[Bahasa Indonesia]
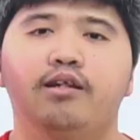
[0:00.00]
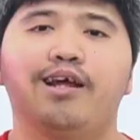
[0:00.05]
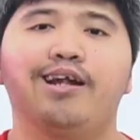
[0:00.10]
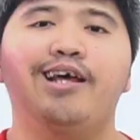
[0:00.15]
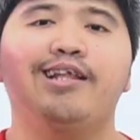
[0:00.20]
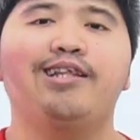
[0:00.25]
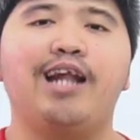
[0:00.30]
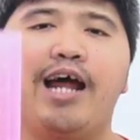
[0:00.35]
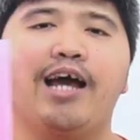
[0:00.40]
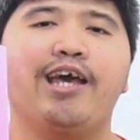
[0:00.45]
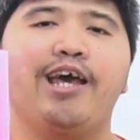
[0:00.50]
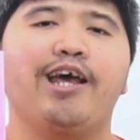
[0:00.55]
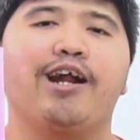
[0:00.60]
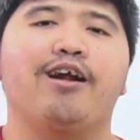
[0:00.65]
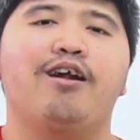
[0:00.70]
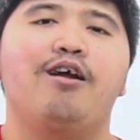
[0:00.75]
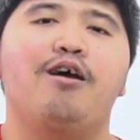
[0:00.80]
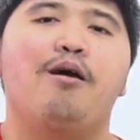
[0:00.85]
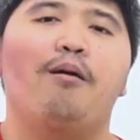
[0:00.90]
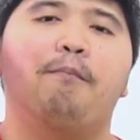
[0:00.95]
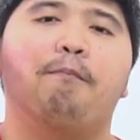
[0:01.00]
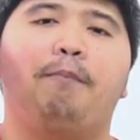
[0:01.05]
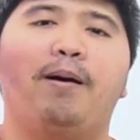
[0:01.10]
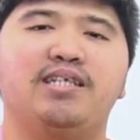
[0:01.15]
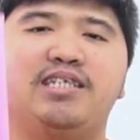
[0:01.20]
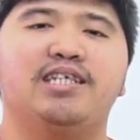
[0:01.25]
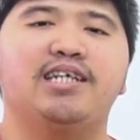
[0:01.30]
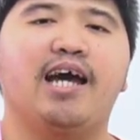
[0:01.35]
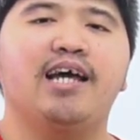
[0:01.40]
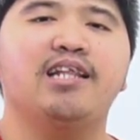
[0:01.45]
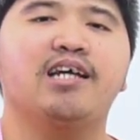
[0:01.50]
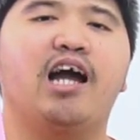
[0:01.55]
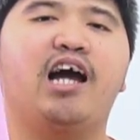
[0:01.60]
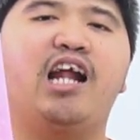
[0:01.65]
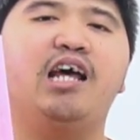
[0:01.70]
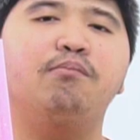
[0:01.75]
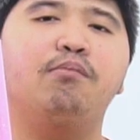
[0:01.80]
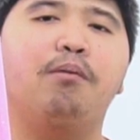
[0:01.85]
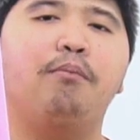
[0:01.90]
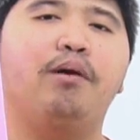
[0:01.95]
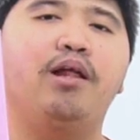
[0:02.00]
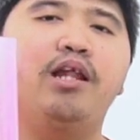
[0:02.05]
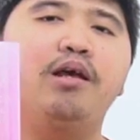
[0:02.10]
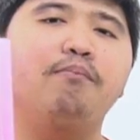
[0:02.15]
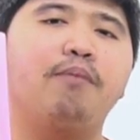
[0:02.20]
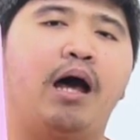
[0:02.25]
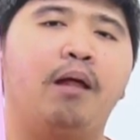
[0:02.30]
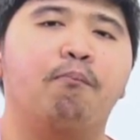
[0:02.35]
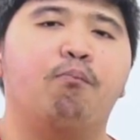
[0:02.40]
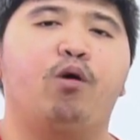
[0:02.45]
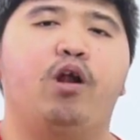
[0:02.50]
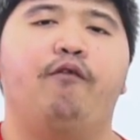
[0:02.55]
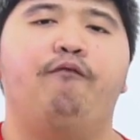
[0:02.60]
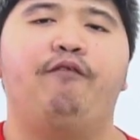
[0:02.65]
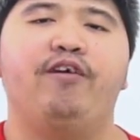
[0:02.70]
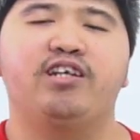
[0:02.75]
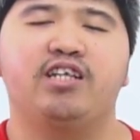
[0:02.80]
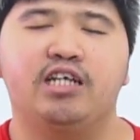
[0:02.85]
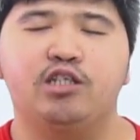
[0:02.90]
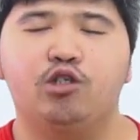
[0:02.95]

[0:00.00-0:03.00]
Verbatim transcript: Dan yang terakhir, pastikan kalian memilih bahan Polyflex